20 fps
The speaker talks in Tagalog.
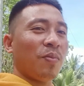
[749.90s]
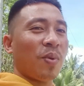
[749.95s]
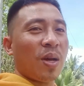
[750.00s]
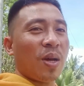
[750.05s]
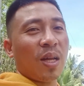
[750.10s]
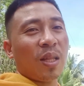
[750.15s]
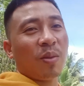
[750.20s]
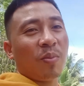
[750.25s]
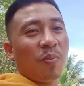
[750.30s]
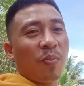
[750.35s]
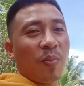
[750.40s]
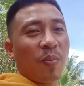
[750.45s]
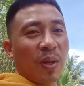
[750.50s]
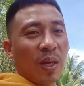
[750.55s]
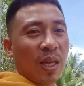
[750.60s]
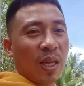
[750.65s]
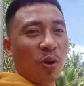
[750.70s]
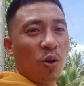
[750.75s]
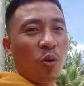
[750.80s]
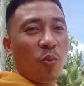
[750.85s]
At
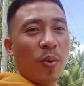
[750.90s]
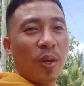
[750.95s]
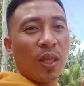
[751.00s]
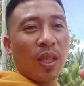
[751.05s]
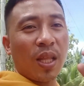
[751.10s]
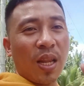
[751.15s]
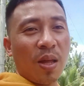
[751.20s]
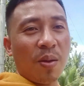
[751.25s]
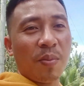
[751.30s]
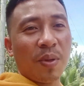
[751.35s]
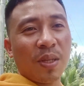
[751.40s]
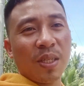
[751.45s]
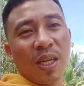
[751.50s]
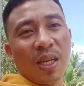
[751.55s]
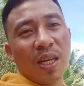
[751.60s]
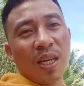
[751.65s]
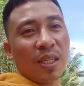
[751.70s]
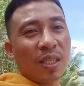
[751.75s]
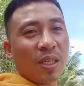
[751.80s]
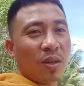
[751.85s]
pag-comment na naman
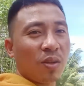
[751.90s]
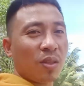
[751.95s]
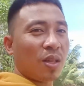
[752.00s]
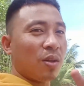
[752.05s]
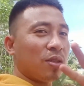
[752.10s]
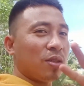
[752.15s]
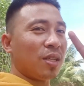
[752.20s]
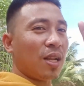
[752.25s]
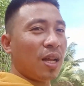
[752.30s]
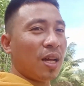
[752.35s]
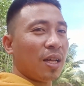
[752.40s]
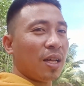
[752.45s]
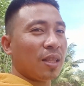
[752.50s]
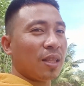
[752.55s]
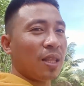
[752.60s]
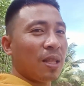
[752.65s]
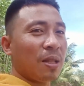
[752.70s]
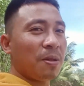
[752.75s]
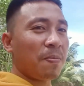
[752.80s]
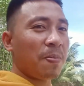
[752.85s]
dyan at shout out sa lahat
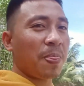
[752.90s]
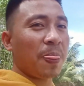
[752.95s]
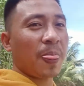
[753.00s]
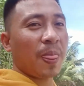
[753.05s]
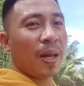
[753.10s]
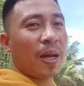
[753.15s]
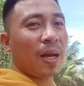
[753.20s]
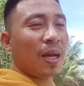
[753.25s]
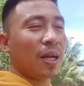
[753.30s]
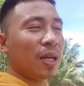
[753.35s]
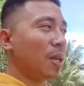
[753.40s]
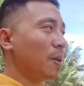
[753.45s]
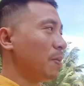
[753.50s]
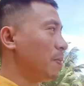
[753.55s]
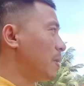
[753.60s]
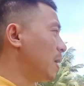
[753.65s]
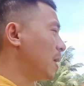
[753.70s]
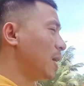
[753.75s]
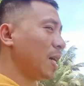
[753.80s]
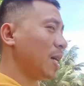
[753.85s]
ng aking
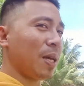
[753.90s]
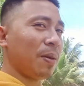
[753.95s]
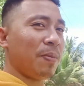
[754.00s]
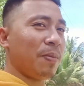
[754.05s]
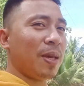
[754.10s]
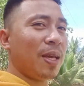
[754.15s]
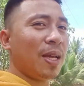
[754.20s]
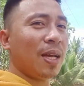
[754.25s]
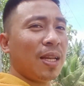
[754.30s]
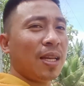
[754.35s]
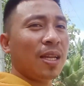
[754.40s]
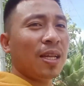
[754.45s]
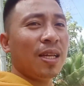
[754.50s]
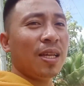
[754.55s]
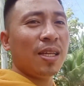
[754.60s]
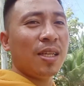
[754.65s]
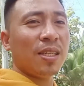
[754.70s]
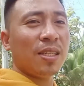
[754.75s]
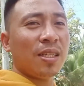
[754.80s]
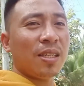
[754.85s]
mga kaibigan
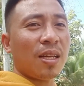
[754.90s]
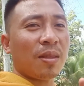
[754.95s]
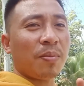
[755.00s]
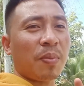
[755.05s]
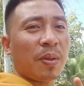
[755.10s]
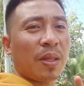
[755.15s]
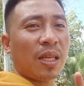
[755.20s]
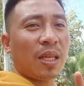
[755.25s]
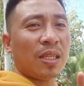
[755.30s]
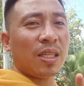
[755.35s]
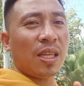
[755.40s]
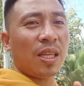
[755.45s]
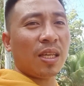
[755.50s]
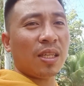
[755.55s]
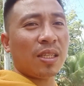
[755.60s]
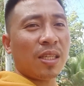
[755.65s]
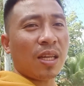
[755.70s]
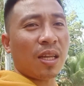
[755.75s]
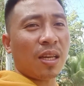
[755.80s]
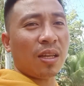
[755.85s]
at pati si
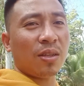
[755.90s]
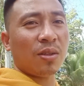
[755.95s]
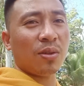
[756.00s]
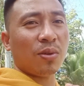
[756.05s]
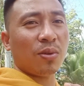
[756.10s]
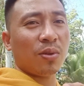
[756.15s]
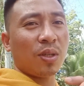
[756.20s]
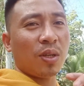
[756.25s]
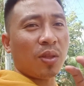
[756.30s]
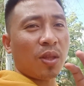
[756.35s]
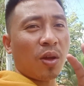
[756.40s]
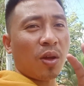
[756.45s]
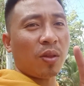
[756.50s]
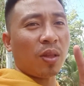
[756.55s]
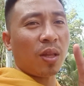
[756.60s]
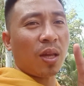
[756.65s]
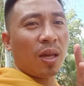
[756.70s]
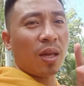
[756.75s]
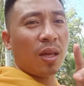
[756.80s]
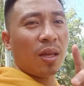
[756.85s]
Dexter. So shout out
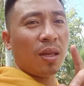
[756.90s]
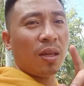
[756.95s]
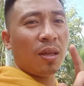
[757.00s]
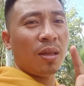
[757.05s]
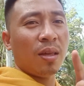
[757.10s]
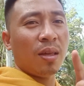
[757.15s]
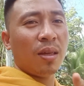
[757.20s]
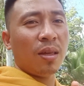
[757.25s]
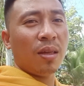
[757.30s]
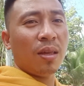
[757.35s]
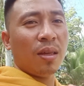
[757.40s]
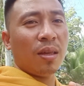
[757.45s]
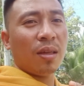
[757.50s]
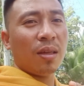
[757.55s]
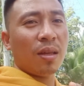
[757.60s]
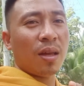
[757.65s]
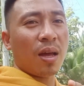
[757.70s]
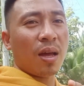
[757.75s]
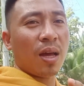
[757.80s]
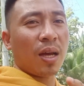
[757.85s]
kay
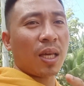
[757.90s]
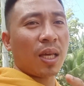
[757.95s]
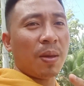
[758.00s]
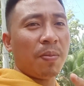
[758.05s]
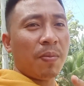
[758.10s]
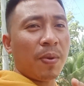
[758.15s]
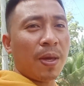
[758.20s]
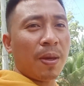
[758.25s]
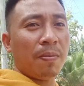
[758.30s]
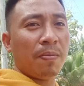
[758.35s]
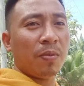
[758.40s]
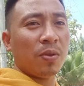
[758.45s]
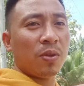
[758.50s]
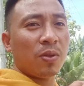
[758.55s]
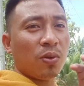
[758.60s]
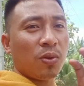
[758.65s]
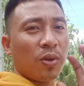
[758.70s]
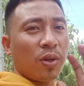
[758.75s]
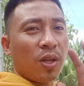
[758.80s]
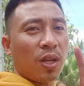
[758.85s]
uh, Kim Kim.
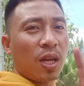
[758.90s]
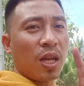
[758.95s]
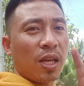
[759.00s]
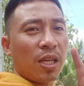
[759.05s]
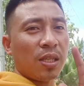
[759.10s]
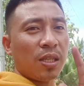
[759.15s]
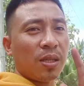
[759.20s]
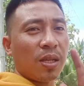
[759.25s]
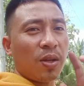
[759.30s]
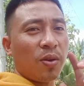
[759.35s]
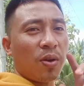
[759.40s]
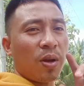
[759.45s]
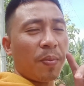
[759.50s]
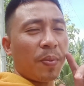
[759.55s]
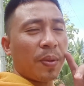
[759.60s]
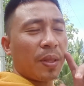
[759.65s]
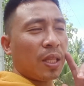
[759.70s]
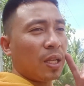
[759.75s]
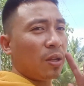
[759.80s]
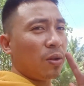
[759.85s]
So yan guys, so yung
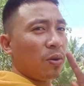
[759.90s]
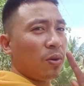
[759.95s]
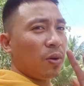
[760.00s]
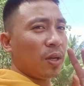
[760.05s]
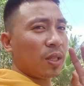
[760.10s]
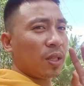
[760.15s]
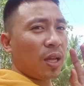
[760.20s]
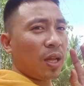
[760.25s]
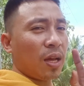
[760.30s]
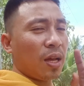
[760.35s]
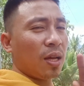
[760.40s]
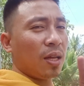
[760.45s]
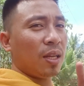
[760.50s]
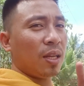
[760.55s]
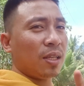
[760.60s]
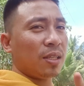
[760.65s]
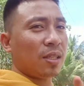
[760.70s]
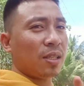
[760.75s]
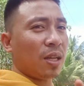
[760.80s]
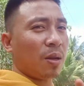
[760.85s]
kapatid ko at kay
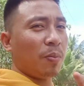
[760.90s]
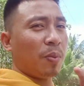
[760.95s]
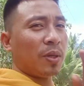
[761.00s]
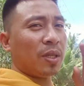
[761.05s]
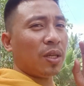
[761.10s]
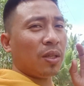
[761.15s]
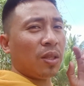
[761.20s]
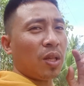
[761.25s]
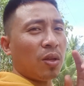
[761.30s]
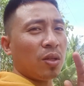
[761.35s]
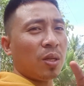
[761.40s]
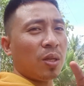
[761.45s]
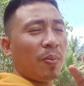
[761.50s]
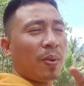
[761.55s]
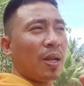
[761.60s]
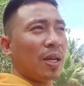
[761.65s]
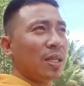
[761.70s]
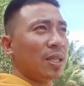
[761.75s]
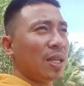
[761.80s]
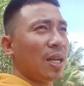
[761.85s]
Dexter pa shout out siya
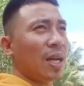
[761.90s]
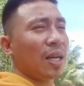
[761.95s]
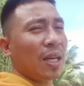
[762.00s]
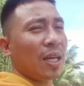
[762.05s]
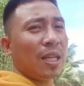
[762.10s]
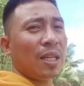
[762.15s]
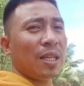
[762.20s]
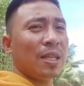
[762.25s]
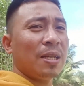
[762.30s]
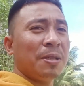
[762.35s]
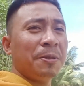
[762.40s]
pala sa akin.